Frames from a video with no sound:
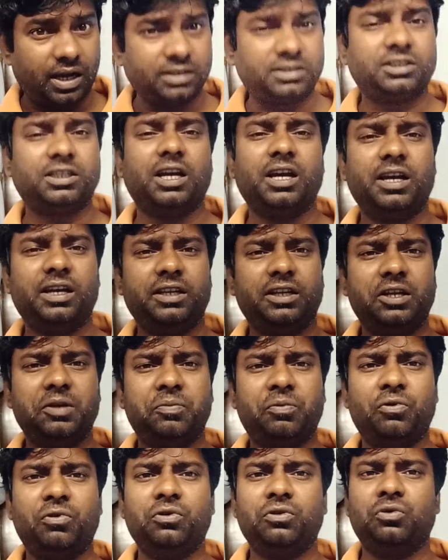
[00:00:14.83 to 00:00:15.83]
अच्छा है ये
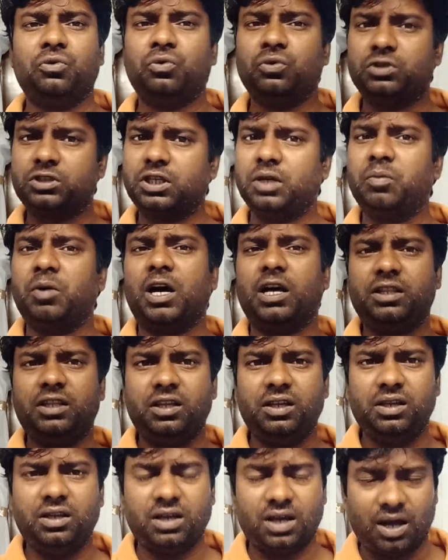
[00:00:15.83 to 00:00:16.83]
फ़ोन उसके बाद
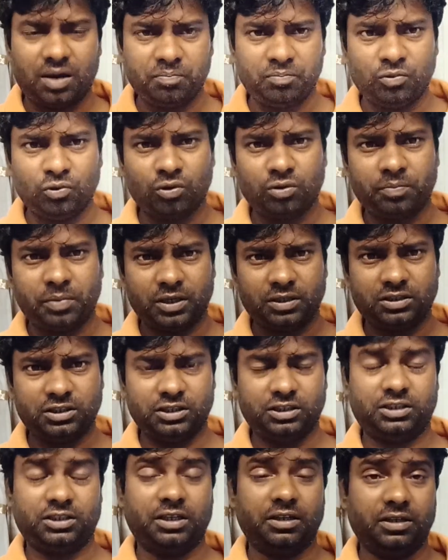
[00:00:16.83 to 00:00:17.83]
ही आप लोग
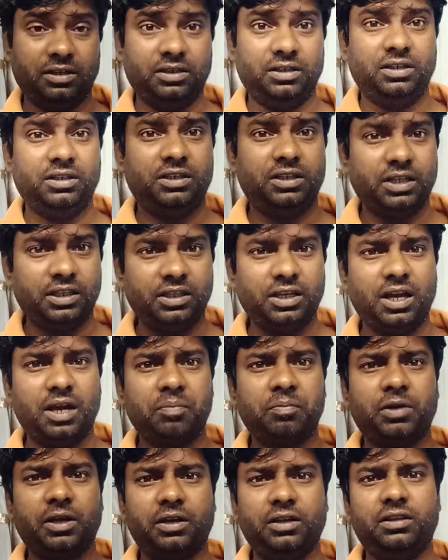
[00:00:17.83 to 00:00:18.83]
परचेज़ करें यदि
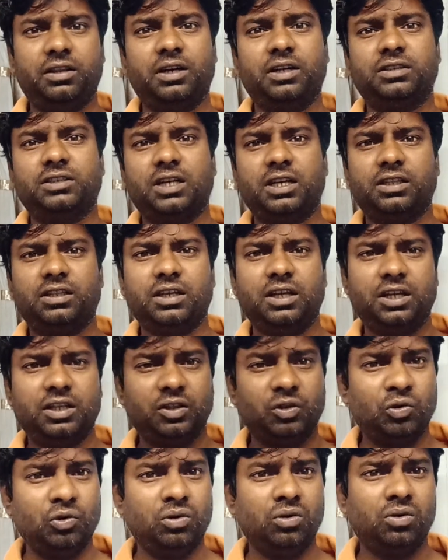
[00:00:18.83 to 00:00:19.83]
आप ख़रीदना चाहते हैं
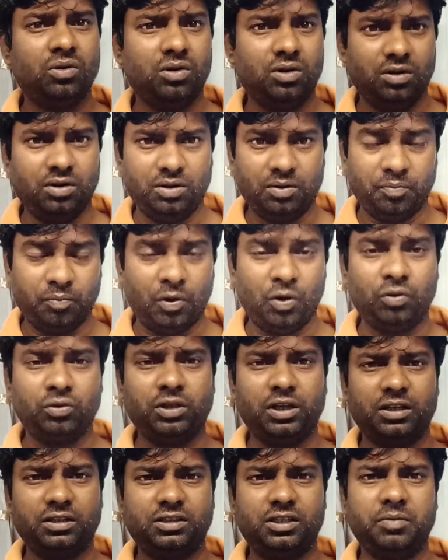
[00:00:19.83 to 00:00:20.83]
तो बहुत
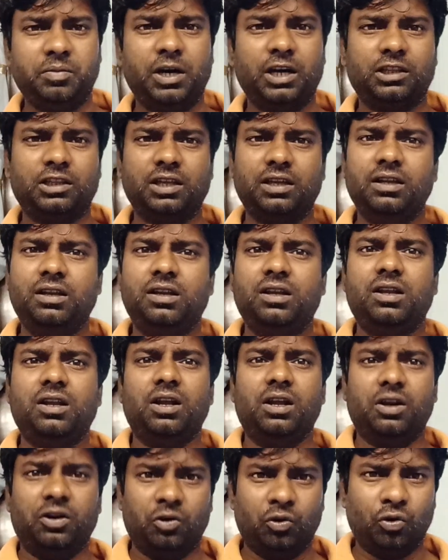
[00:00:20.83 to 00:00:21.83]
ही अच्छी बात है
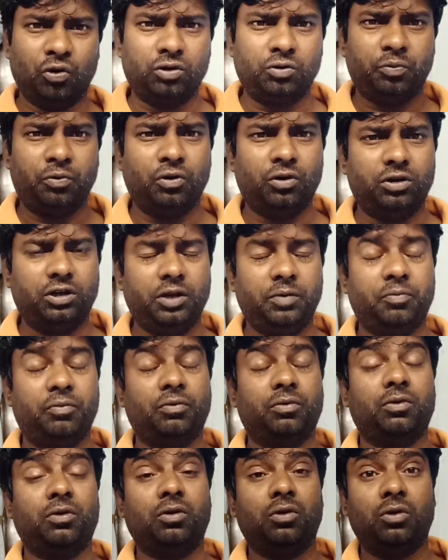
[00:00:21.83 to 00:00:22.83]
नोट फोर्टी
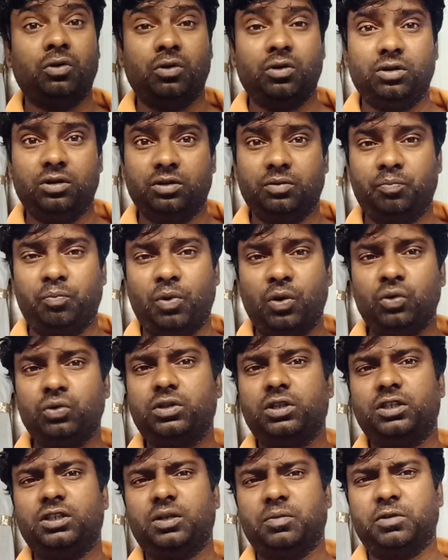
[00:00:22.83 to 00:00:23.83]
प्रो
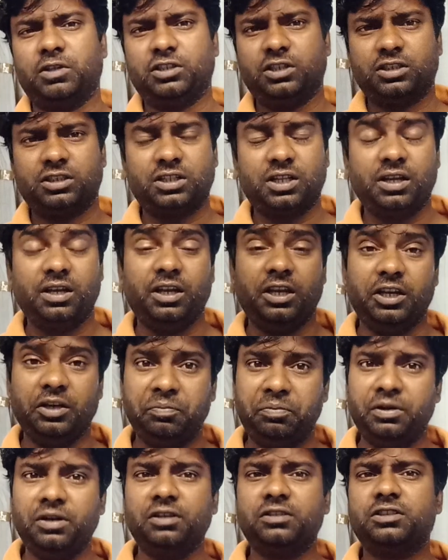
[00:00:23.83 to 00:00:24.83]
बहुत ही ज़बरदस्त है
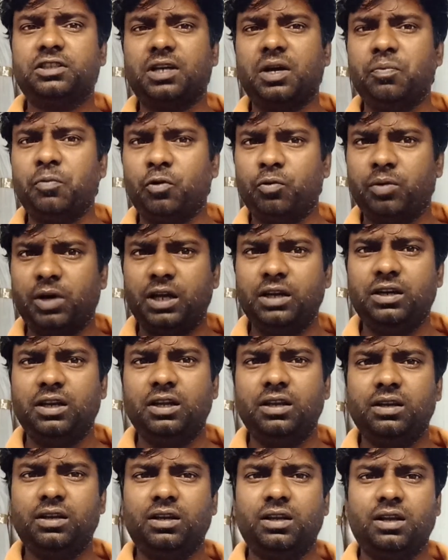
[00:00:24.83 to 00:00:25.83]
इन्फिनिक्स का मोबाइल
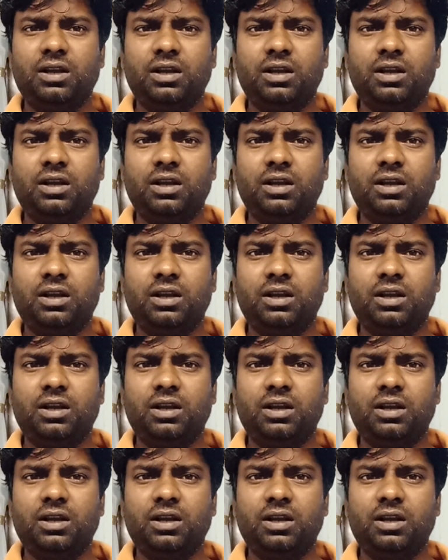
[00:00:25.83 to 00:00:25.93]
है